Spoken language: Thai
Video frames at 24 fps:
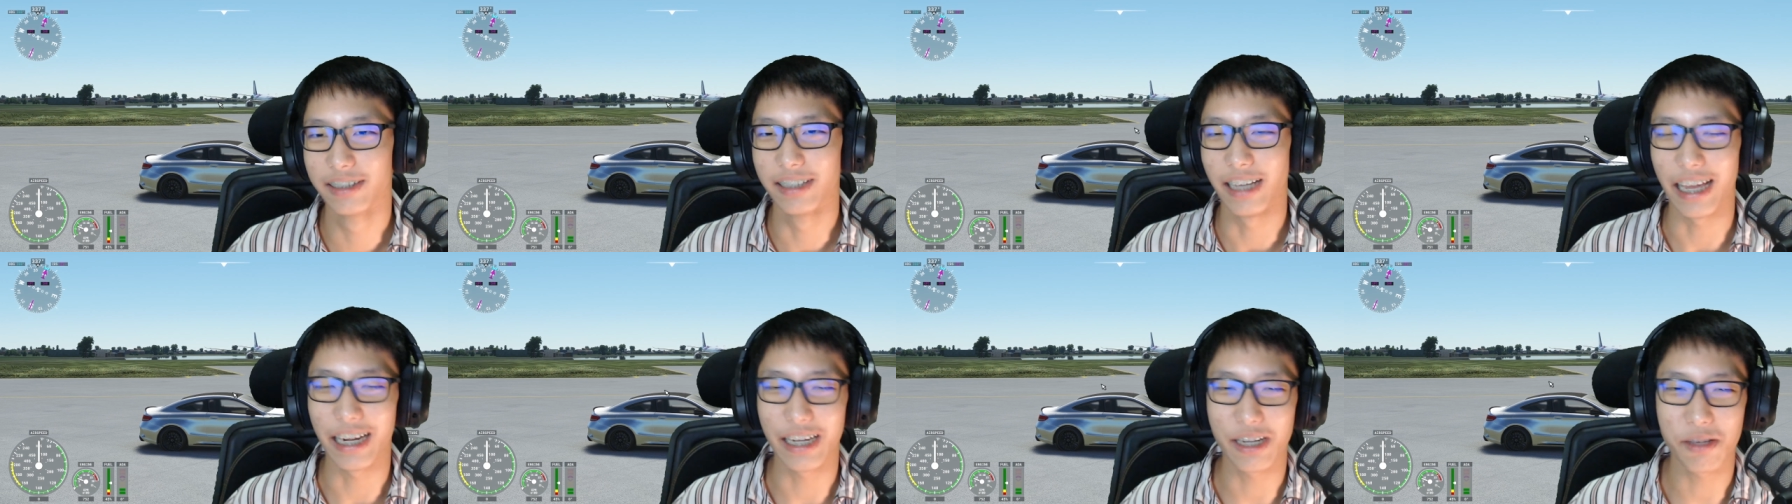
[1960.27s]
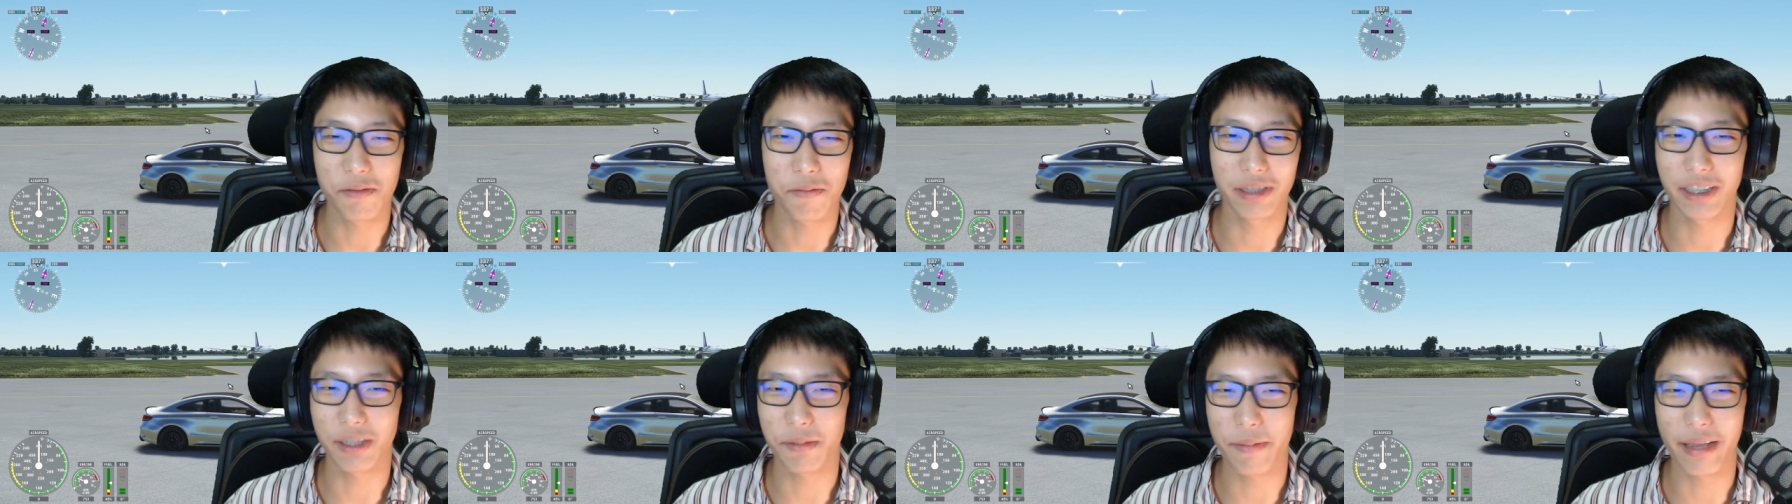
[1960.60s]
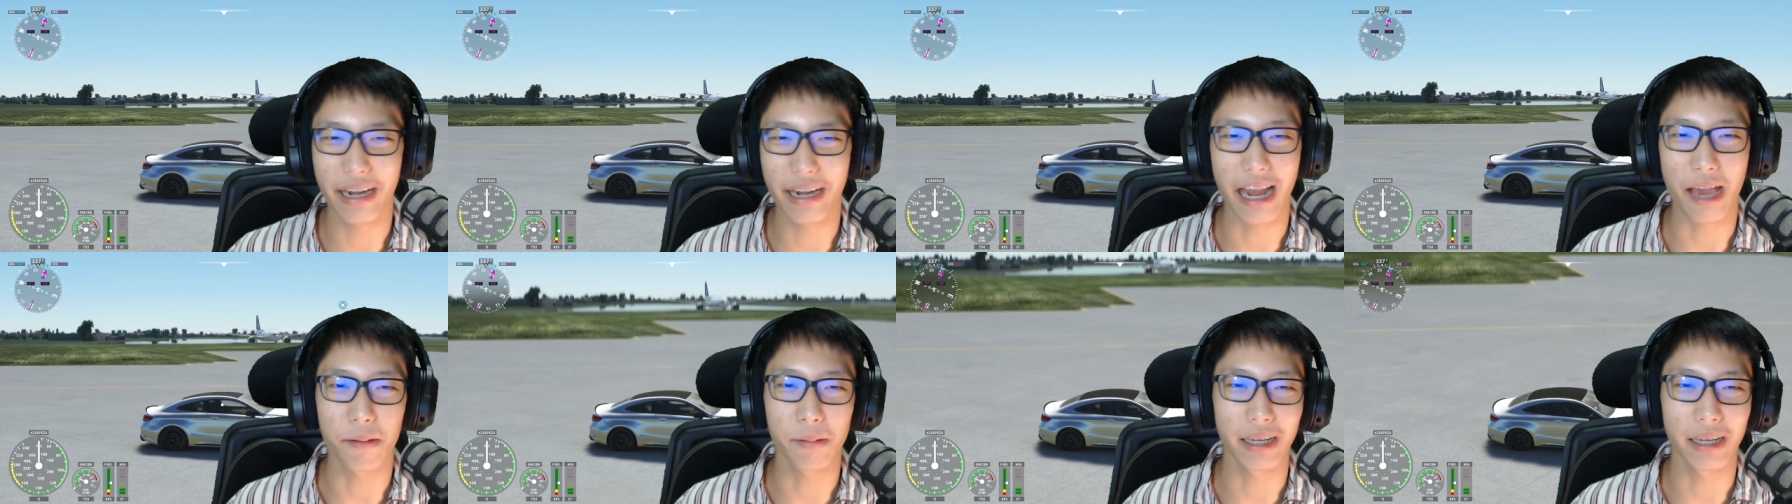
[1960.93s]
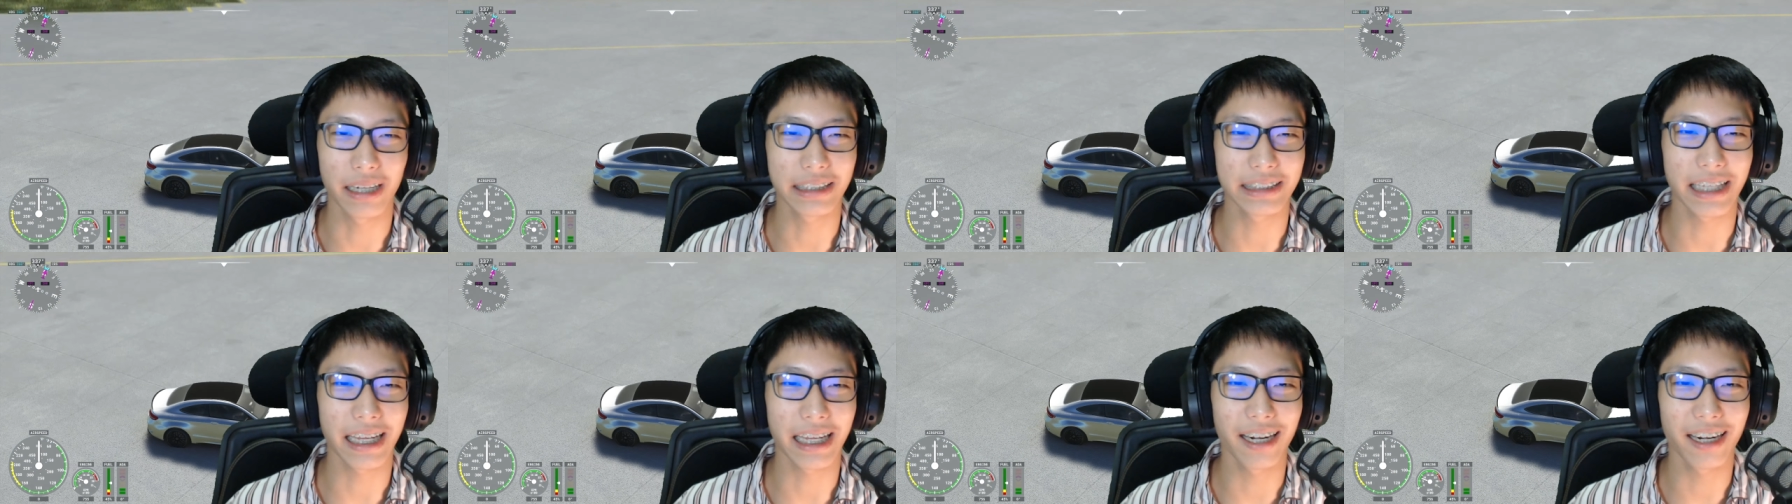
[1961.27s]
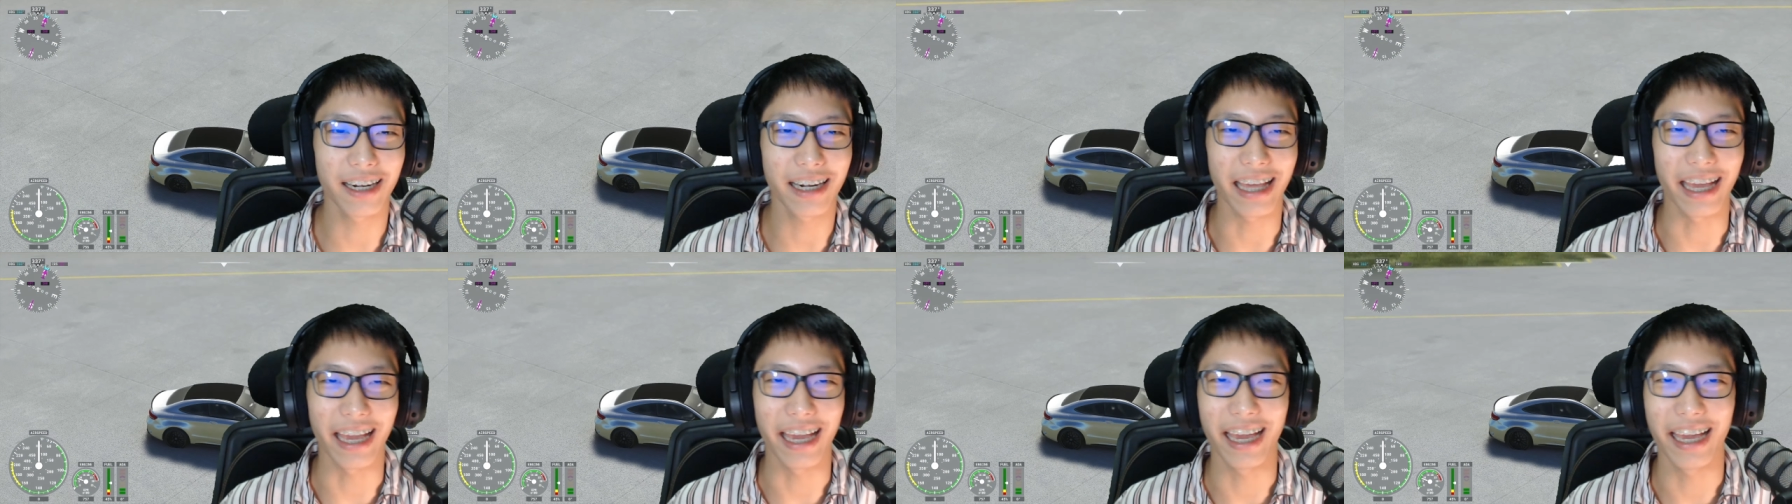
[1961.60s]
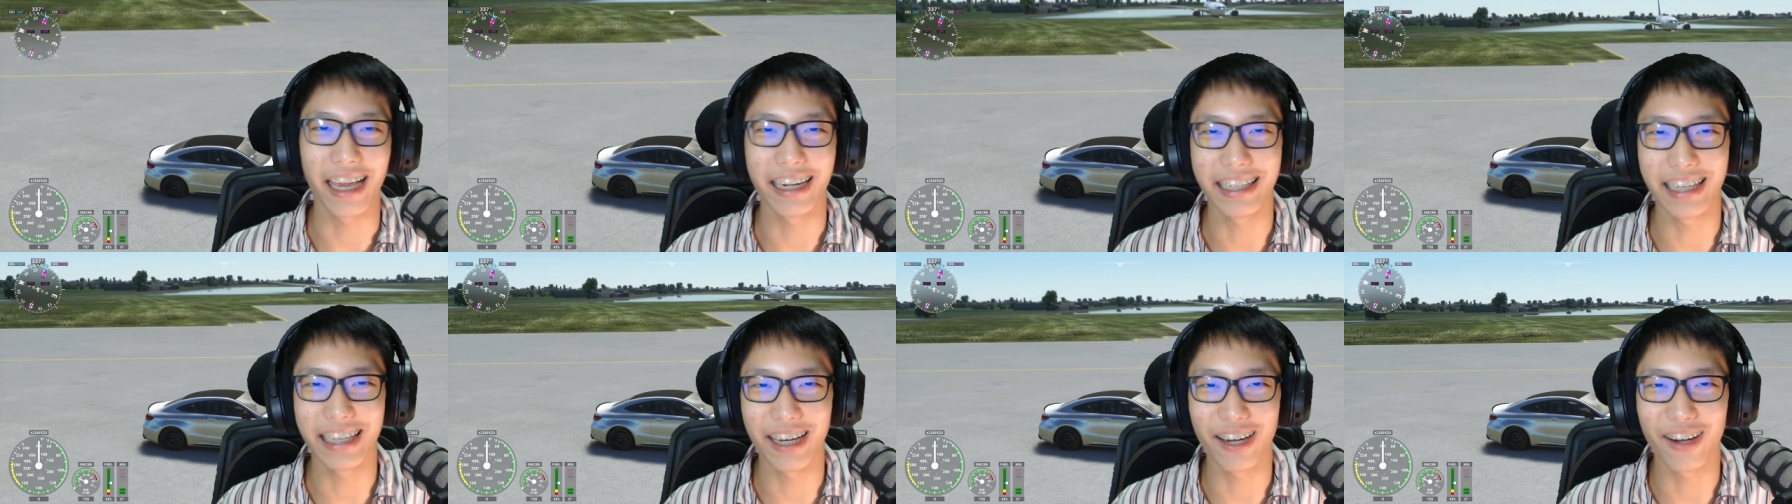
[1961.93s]
นนี้ไม่ใช่แม่น้ำฮัดสันแล้วแหละอัน
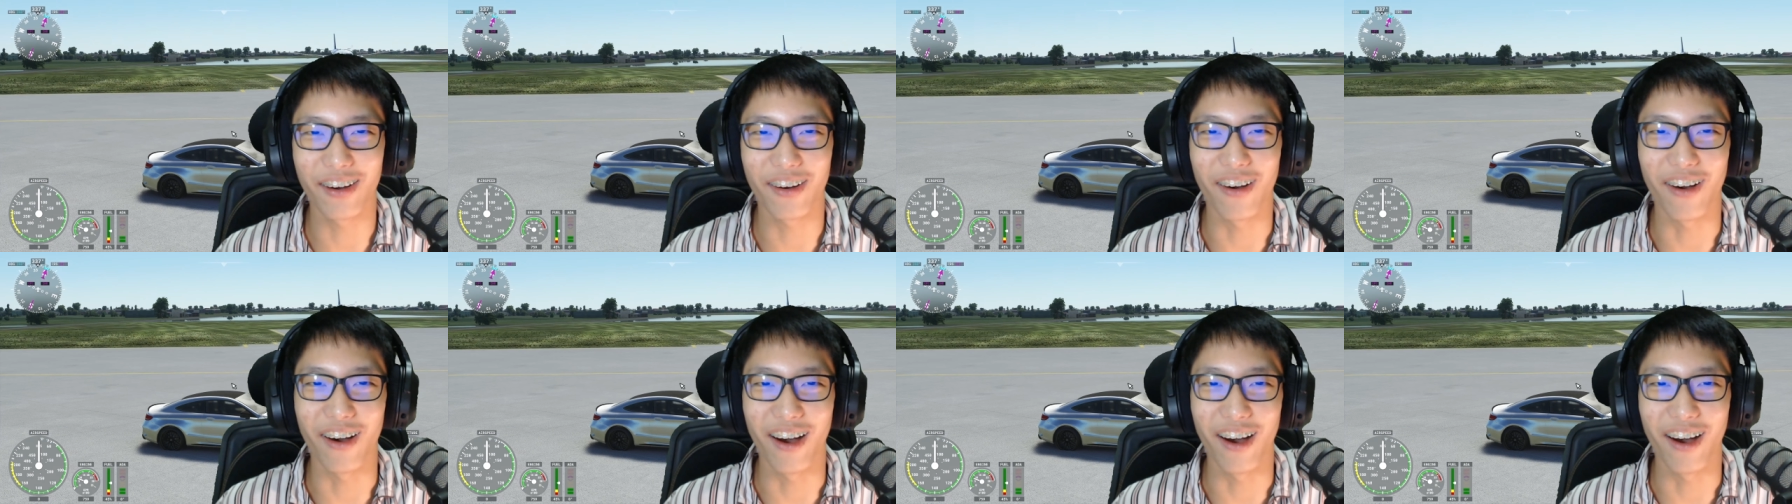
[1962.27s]
นี้คลอ